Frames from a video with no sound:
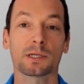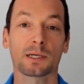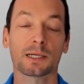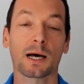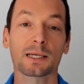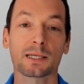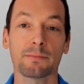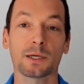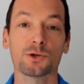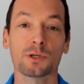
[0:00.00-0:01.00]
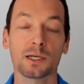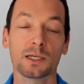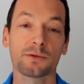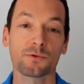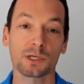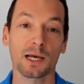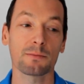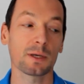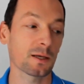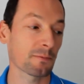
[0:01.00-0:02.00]
ça reste un match de tennis, faut se
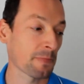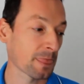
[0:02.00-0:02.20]
calmer.